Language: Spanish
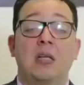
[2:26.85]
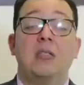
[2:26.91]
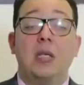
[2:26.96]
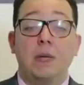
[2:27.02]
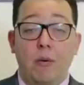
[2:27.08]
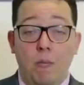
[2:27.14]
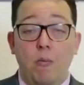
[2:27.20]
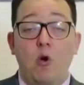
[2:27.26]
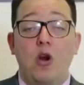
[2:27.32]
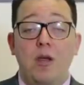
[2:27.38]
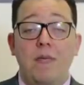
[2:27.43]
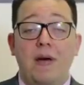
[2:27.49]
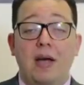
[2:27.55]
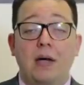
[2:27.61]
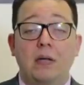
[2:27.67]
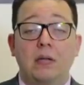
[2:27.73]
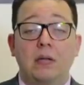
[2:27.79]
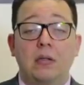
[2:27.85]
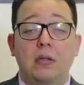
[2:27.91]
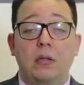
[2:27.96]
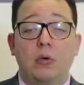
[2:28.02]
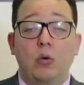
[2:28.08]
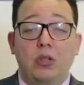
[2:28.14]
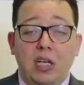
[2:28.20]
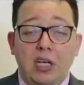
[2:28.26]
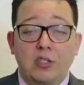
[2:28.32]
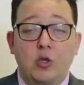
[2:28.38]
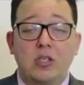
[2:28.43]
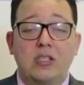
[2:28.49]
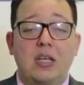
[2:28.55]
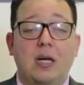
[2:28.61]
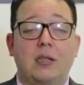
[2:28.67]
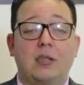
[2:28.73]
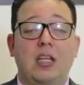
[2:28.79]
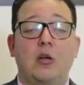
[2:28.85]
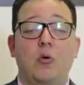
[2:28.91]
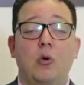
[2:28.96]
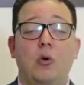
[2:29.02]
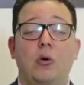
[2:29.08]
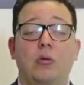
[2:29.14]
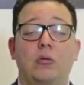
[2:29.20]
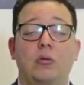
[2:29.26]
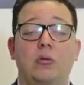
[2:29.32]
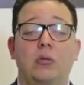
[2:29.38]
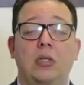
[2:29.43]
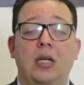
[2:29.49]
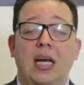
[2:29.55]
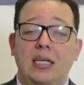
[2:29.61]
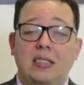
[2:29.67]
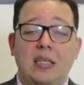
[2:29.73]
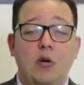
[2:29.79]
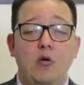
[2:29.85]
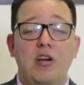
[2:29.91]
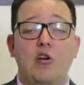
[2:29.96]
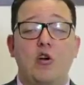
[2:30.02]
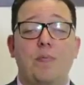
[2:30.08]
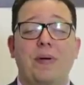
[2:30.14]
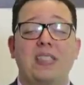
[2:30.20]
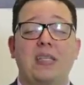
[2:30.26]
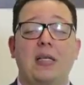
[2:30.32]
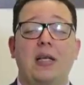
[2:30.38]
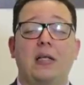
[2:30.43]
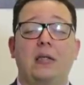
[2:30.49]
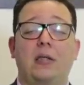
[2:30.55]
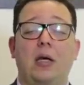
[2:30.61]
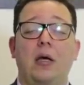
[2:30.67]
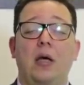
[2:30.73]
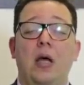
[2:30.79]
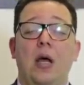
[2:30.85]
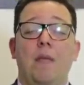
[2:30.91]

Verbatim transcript: Simón Bolívar utilizó ese artículo. Es el único precedente.